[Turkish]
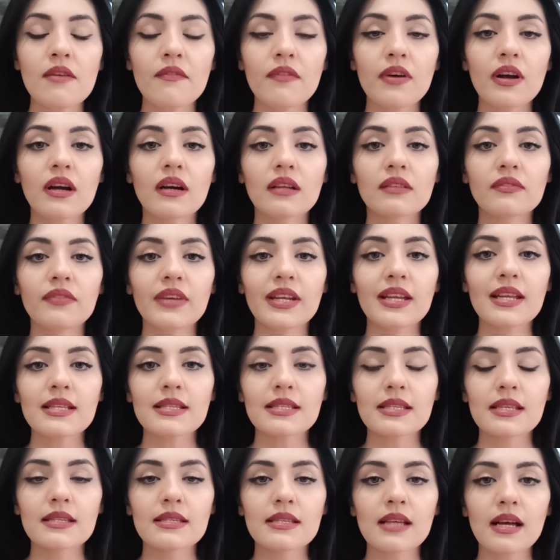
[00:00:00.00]
Fakat
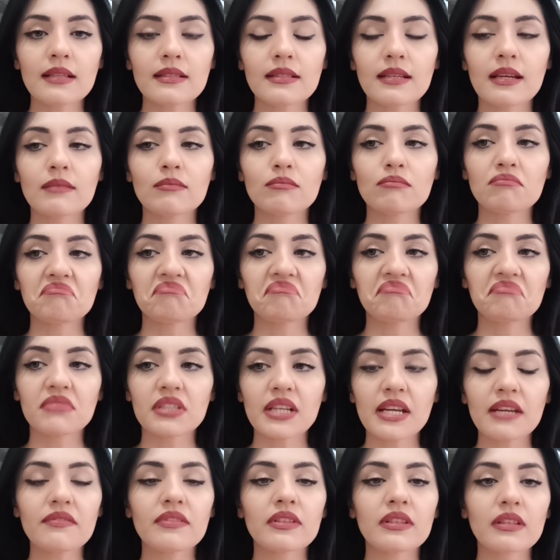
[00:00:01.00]
Vanessa zaten
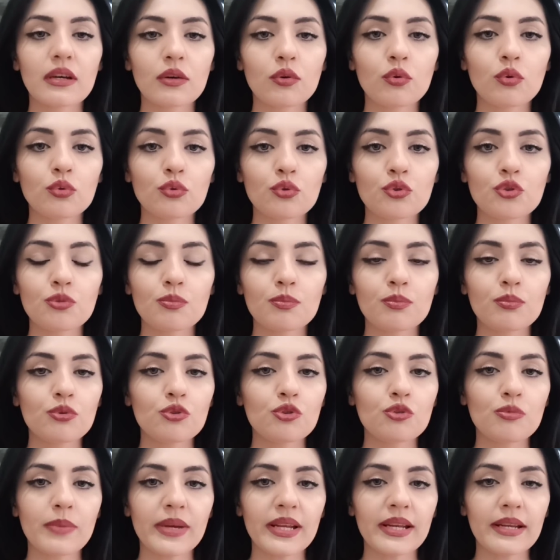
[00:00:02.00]
Raven'la konuşup bu
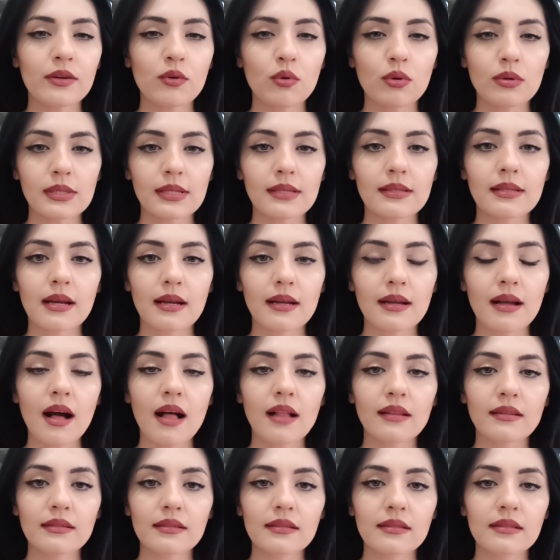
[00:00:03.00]
şüpheleri ortadan
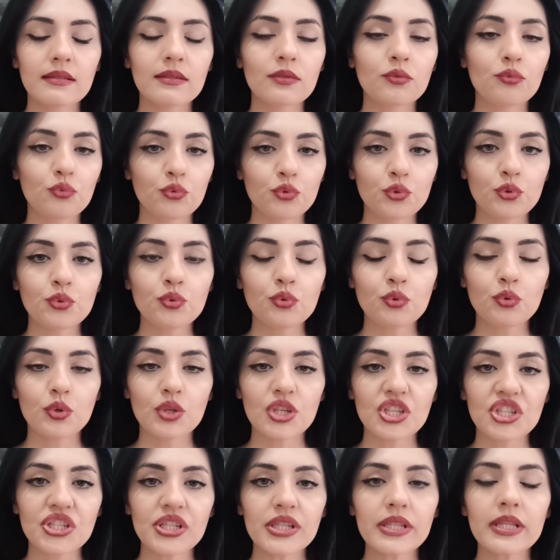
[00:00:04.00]
kaldırdığını düşündüğü
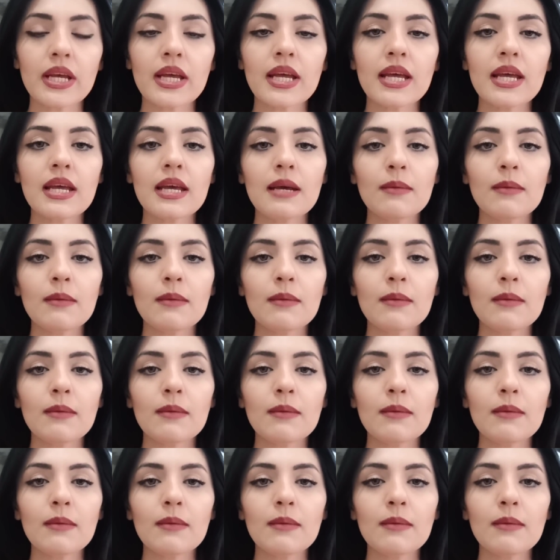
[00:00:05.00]
için